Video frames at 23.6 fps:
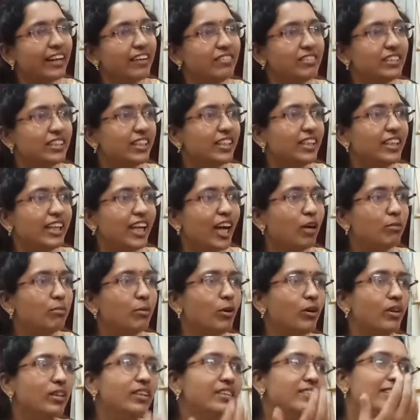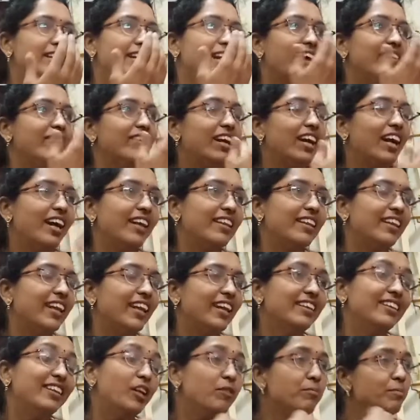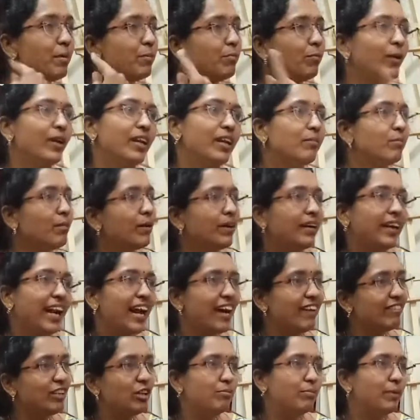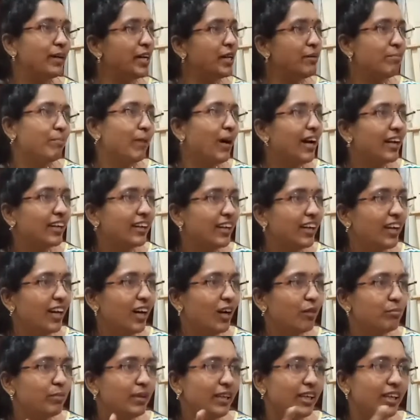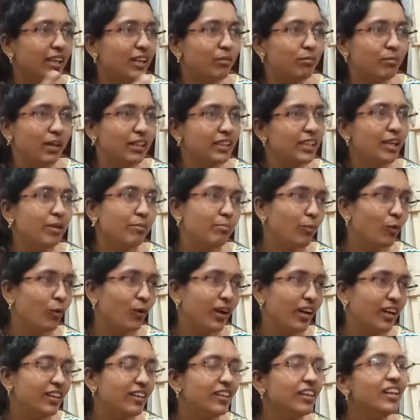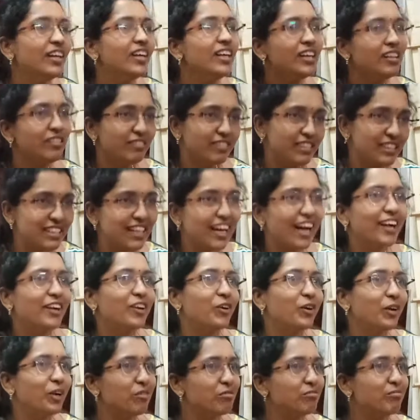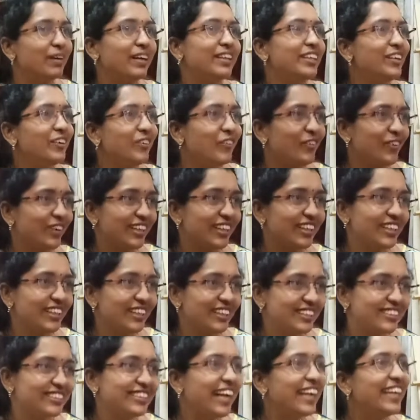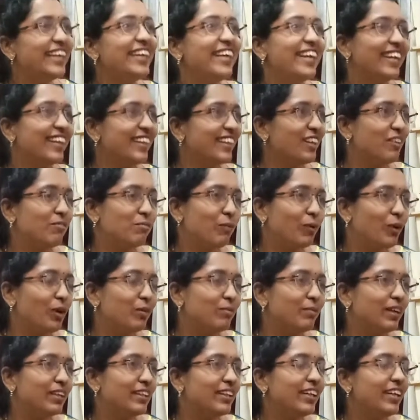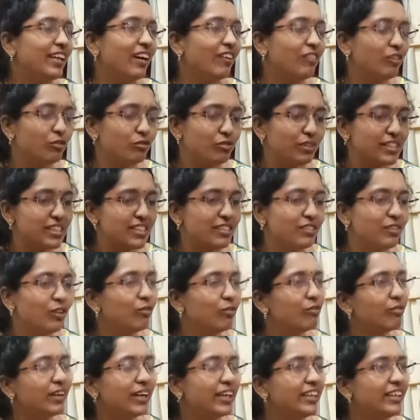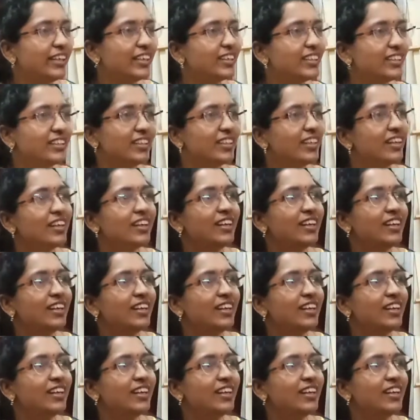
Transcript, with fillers: நிறைய விஷயங்கள் ஞாபகம் வருது சரியாக வரா அதெல்லாம் திருப்பி போய் நம்ம ட்ராவல் பண்ணி பார்க்கலாம் அப்படிங்கிற மாதிரி போகிறாரு ப்ளஸ் ஆட்டோகிராஃப் மாதிரி ஒரு சைக்கிளில் தான் போகிற மாதிரி அவர் ஃபஸ்ட்டு ஒரு ஃப்ரெண்டுக்கு